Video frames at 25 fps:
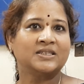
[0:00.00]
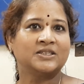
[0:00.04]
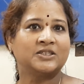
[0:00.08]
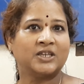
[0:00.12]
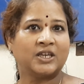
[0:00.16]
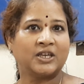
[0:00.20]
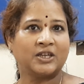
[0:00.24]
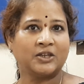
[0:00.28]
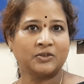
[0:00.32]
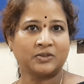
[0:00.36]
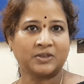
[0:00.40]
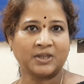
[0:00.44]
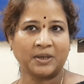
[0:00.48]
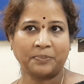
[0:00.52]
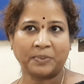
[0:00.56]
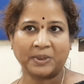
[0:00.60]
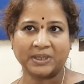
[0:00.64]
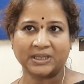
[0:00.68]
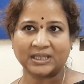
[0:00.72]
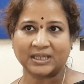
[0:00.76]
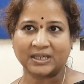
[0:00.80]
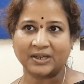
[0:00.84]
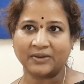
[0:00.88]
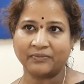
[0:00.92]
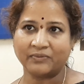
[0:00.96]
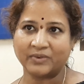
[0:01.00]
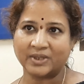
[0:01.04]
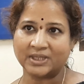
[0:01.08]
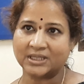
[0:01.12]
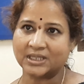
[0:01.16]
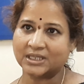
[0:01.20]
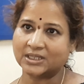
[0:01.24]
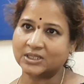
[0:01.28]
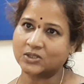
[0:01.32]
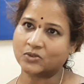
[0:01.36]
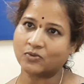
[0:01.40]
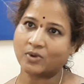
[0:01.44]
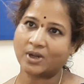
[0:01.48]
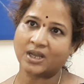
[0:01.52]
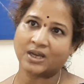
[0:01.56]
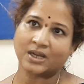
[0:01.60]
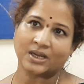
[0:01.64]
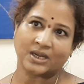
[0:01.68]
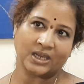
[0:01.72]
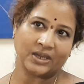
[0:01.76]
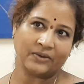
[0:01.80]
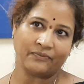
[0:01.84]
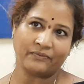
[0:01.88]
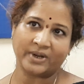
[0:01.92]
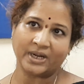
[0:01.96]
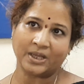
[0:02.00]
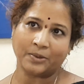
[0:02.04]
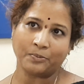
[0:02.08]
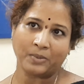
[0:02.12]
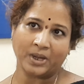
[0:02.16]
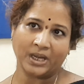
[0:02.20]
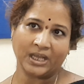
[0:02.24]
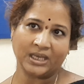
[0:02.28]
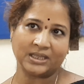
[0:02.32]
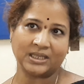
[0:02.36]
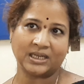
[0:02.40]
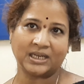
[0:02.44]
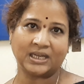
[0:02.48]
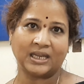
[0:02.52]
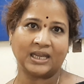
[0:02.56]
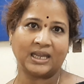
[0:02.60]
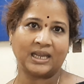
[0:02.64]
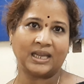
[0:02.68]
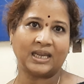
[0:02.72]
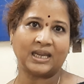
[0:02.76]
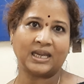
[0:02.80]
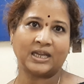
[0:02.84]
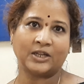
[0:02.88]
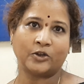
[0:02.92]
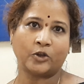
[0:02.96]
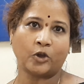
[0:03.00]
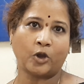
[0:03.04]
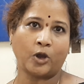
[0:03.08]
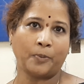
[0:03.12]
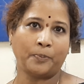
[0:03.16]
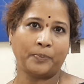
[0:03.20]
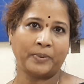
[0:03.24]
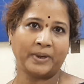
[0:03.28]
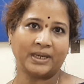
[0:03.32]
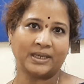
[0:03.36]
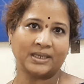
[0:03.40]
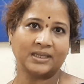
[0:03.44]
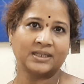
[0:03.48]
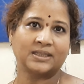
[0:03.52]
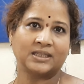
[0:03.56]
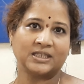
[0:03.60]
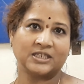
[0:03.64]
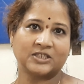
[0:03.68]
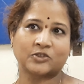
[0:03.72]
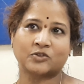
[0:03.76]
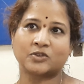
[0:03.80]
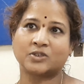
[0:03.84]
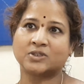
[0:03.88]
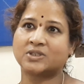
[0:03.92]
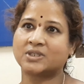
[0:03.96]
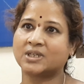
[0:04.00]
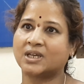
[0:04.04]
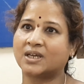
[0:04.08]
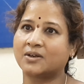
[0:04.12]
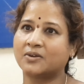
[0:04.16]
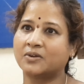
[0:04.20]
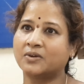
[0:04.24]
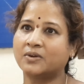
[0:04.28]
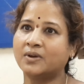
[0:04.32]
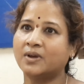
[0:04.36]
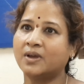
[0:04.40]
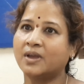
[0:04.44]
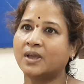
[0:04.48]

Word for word: చేయూత పథకం వితంతువులకు ఇవ్వడం లేదనే టాపిక్ని తీసుకొచ్చారు